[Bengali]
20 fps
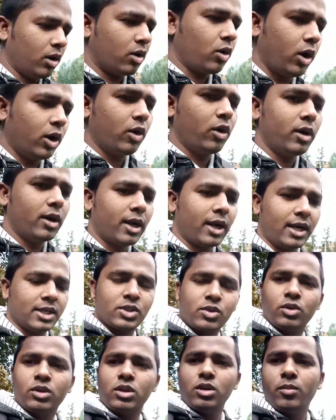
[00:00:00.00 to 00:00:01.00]
কয় ঘন্টা কাজ
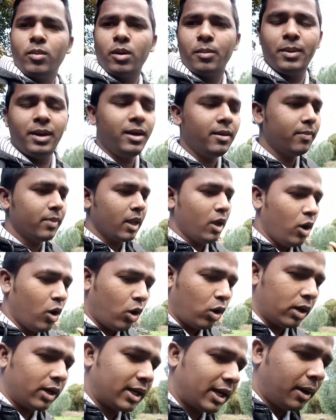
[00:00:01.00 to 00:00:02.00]
করতে পারবেন
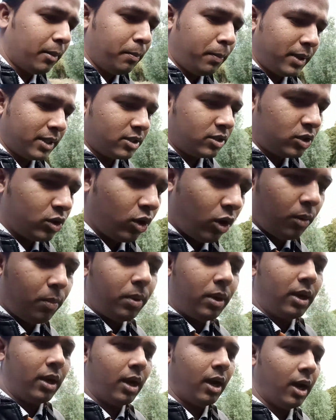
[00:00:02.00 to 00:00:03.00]
অন ক্যাম্পাস জব
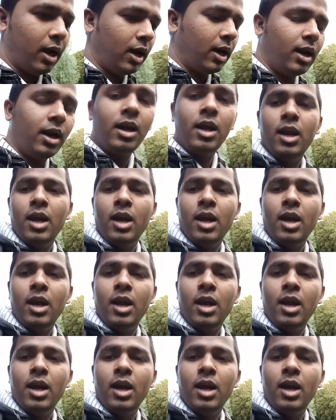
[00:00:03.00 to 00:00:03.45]
আর